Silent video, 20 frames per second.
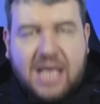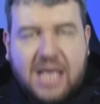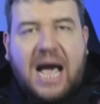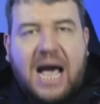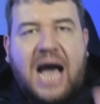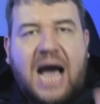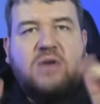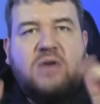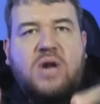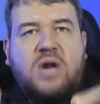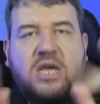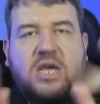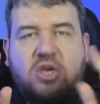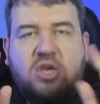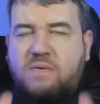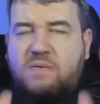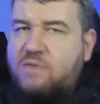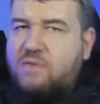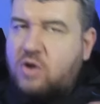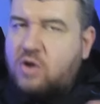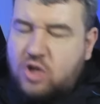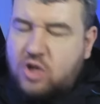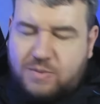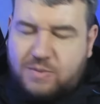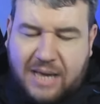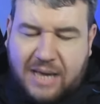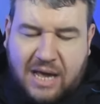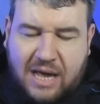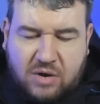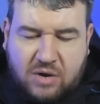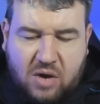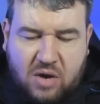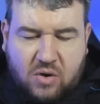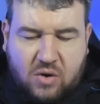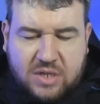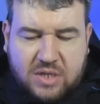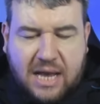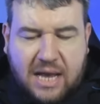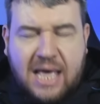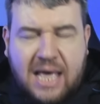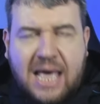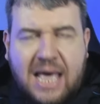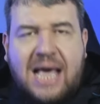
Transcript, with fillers: Allora, io vi voglio spiegare una cosa,